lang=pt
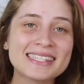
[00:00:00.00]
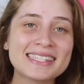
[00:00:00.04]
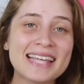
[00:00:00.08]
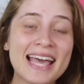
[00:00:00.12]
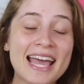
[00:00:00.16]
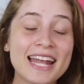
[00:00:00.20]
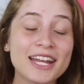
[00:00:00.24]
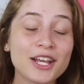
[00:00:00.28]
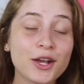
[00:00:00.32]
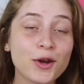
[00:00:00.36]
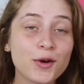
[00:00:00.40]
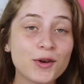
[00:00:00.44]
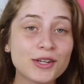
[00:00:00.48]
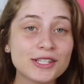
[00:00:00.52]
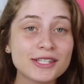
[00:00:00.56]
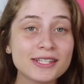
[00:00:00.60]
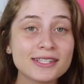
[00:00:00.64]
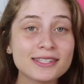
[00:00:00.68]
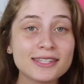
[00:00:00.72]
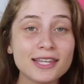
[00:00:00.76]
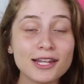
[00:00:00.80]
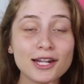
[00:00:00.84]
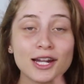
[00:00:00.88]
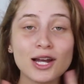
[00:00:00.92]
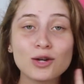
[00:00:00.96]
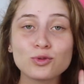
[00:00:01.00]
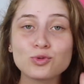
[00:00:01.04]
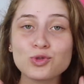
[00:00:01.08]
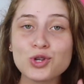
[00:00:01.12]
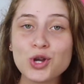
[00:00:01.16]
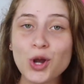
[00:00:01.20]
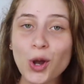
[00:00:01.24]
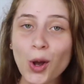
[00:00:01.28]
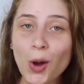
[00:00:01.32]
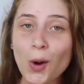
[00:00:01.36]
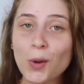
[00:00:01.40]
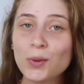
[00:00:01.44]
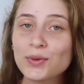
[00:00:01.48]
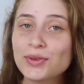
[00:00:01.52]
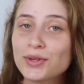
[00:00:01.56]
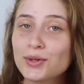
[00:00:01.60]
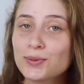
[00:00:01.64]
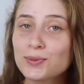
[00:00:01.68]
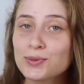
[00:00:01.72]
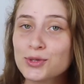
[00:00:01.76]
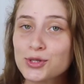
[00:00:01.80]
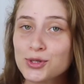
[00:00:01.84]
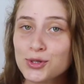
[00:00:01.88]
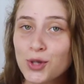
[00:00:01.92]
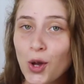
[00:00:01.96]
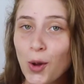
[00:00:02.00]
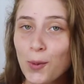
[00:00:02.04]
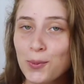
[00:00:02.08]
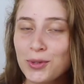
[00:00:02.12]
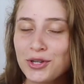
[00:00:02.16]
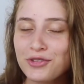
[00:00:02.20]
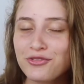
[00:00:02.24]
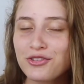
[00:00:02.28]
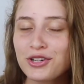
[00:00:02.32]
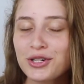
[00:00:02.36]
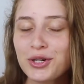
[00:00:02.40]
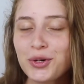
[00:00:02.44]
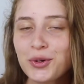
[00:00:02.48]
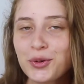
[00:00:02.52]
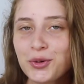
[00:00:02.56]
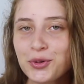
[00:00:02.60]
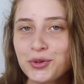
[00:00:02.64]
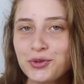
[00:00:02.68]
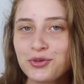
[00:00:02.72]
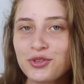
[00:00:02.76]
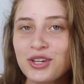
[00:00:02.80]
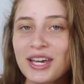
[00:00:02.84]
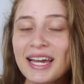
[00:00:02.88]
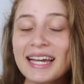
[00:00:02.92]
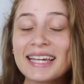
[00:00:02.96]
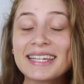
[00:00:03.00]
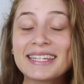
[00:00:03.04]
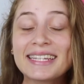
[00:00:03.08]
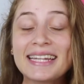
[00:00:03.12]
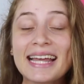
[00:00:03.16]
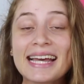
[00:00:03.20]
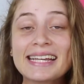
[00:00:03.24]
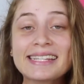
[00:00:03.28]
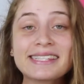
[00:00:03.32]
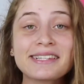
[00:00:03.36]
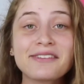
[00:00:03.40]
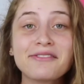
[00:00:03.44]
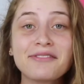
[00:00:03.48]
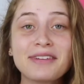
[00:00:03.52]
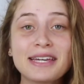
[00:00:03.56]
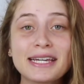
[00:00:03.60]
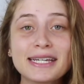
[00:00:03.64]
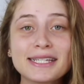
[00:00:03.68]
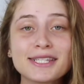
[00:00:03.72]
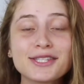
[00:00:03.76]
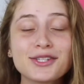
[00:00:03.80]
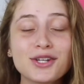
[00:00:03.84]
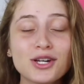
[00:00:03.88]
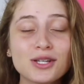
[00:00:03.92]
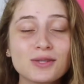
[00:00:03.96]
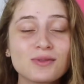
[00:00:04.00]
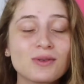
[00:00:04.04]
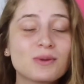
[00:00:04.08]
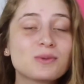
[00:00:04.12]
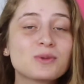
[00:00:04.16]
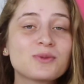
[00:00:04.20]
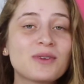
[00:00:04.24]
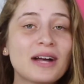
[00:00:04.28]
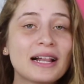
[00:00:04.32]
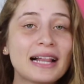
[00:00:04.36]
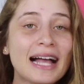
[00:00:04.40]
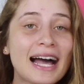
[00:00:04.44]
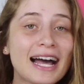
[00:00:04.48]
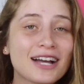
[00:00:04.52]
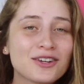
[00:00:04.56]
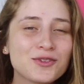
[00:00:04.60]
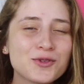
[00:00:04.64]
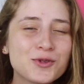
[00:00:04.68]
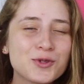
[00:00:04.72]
série Coisas que não te contam sobre Vancouver e dessa vez nós vamos falar